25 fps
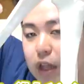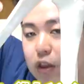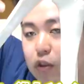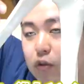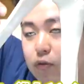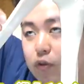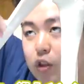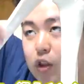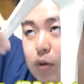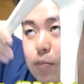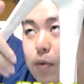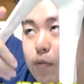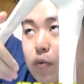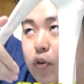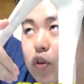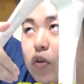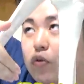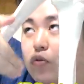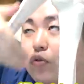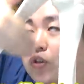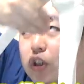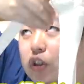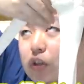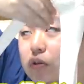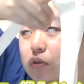太もも
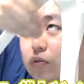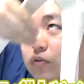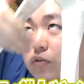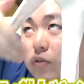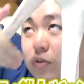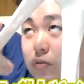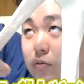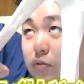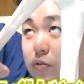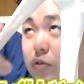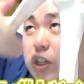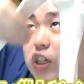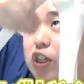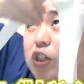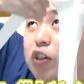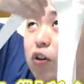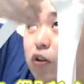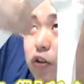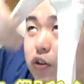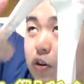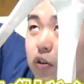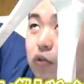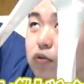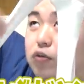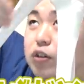の後
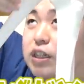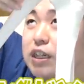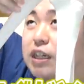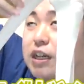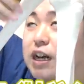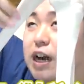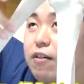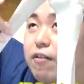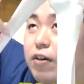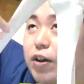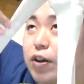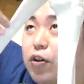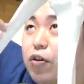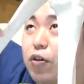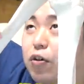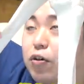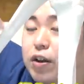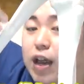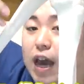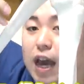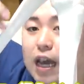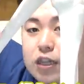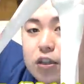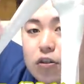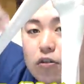ろの内側
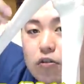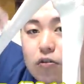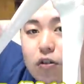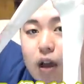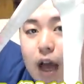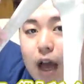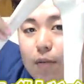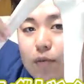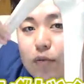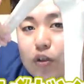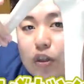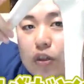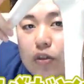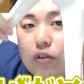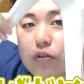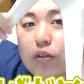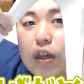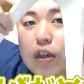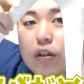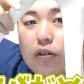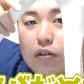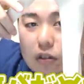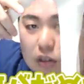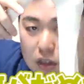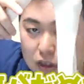の内側
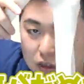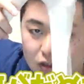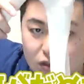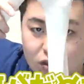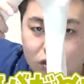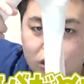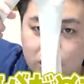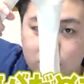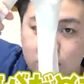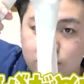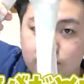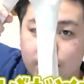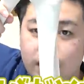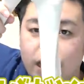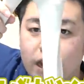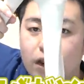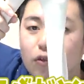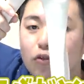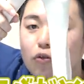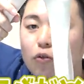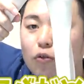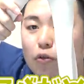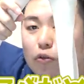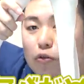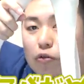ハムストリングスって言わ
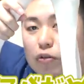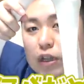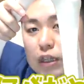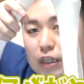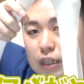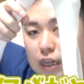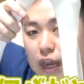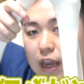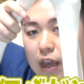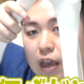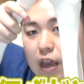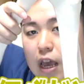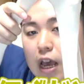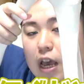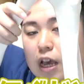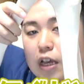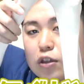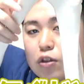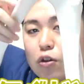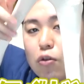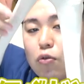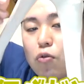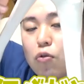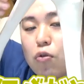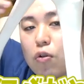れるところですね、
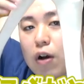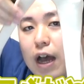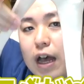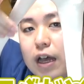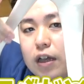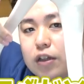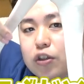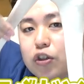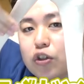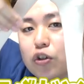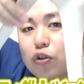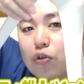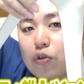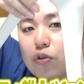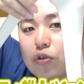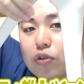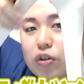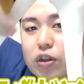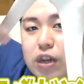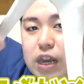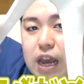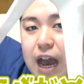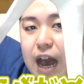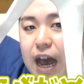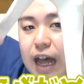そこが
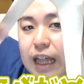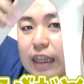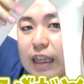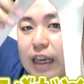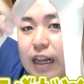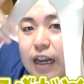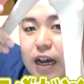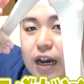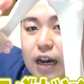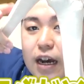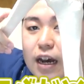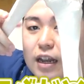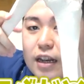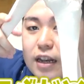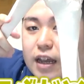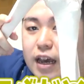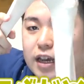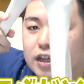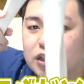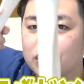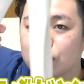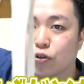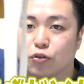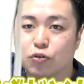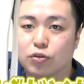上手に働か
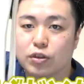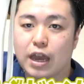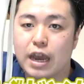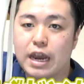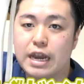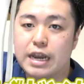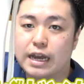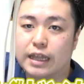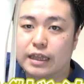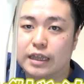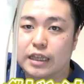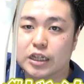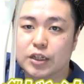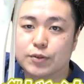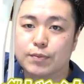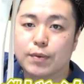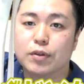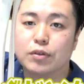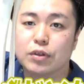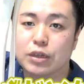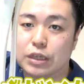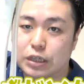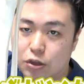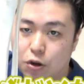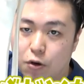ない状態になってし
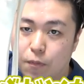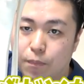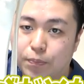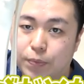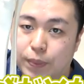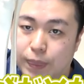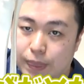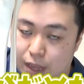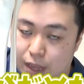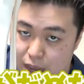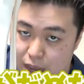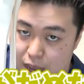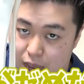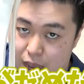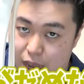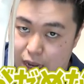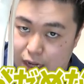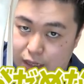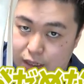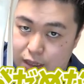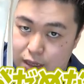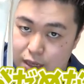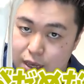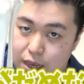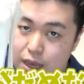まうんですよ。は
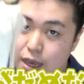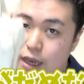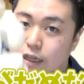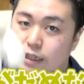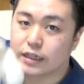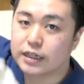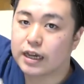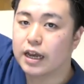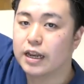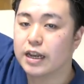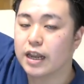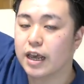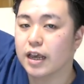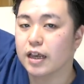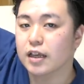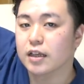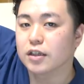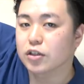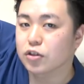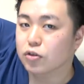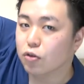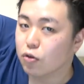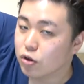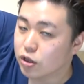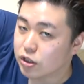い、じゃあね、
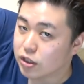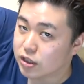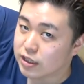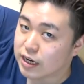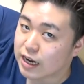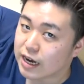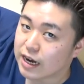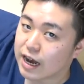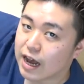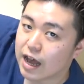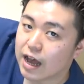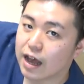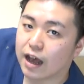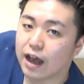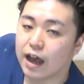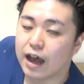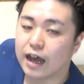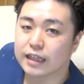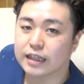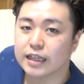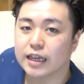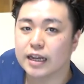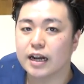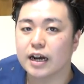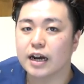そいつらが
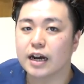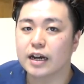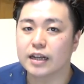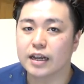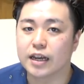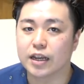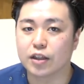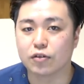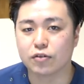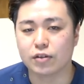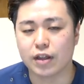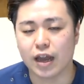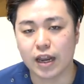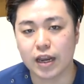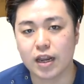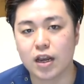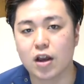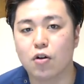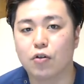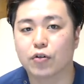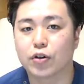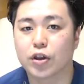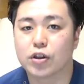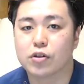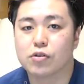働かないと何
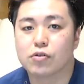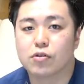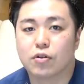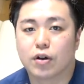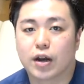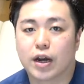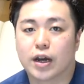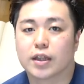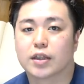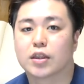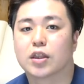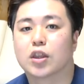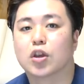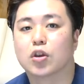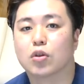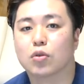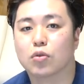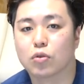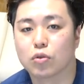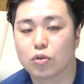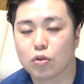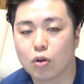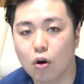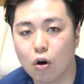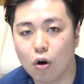が起きるのかっていう
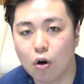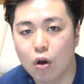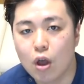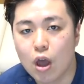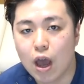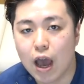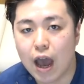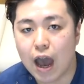と、